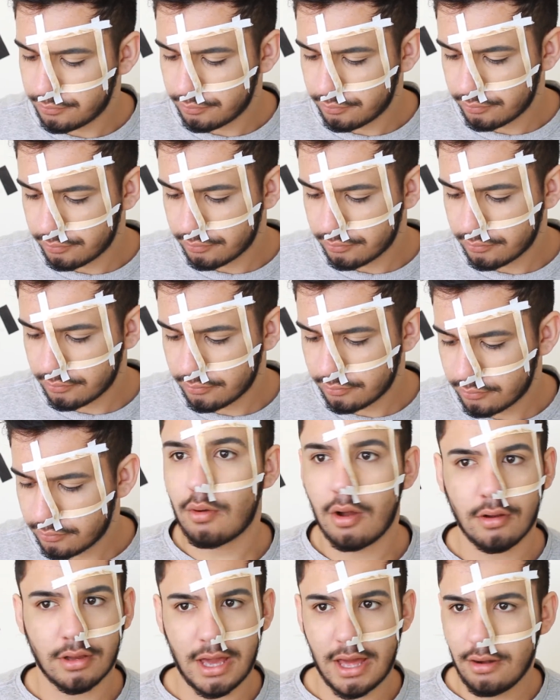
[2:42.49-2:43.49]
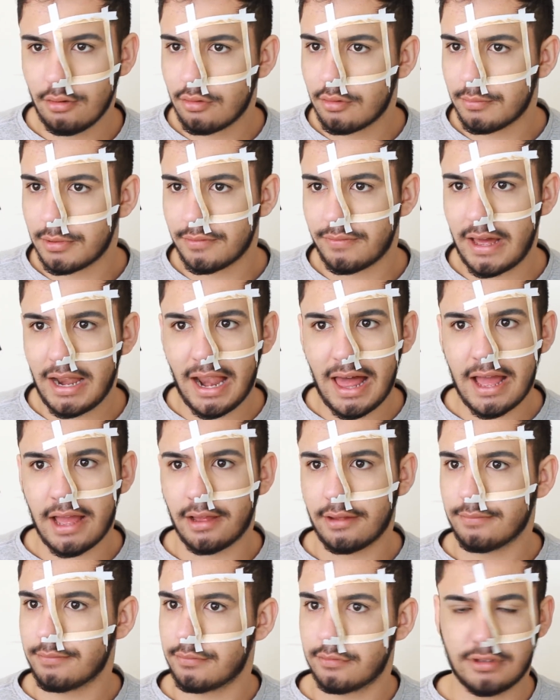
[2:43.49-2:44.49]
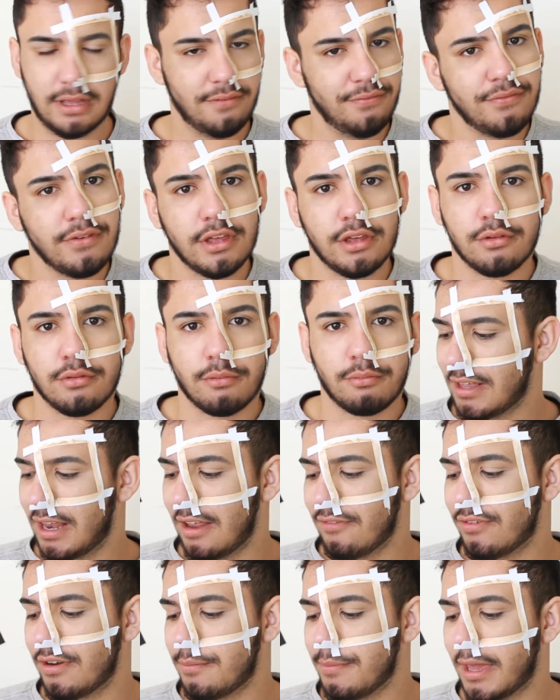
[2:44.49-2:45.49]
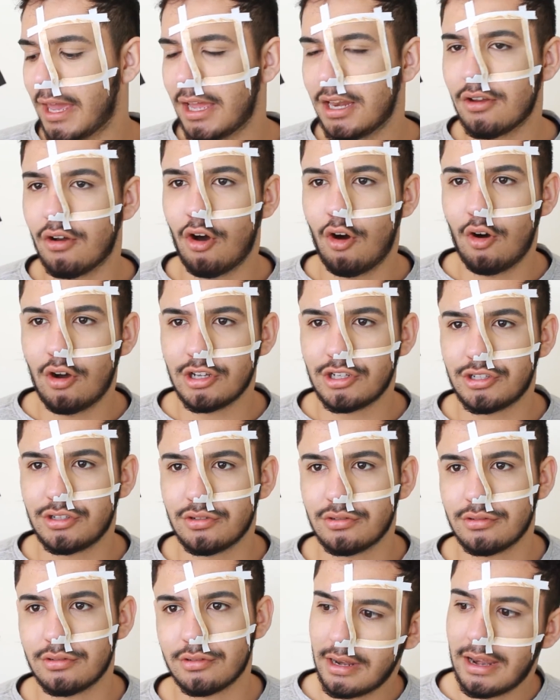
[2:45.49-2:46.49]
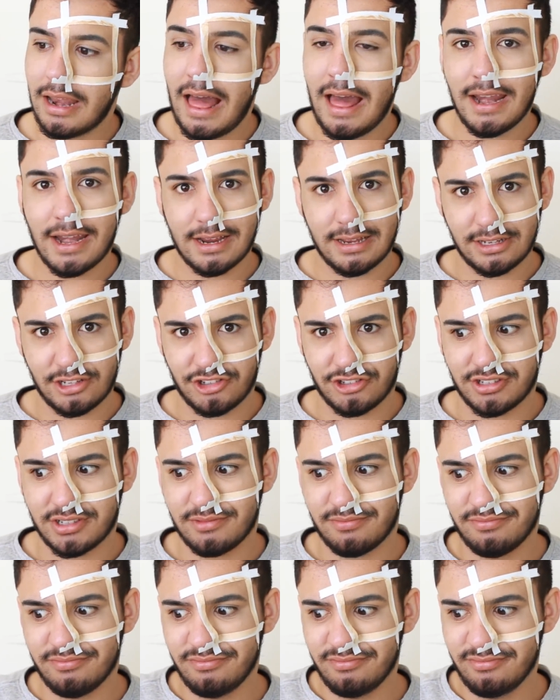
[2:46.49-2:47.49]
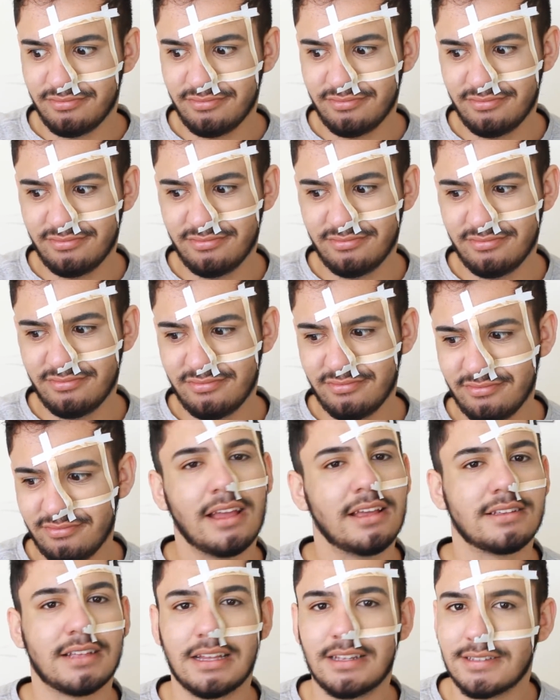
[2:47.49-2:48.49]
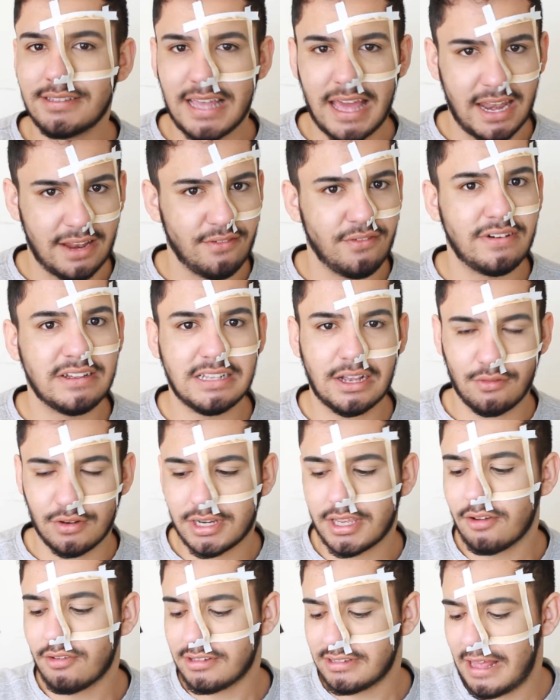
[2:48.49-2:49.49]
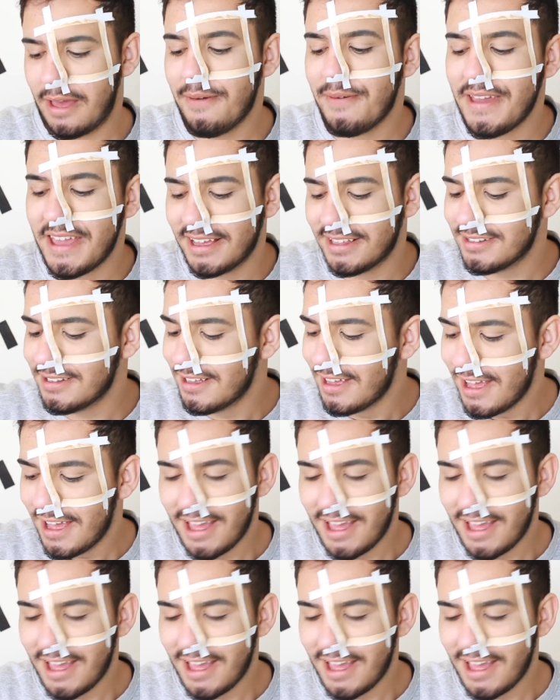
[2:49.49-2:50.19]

Eu quero uma? Qualquer uma, vai lá. Desafio. Sei lá, vermelho, roxo, laranja. Hum. E cancela, vou fazer a cor que eu quiser mesmo.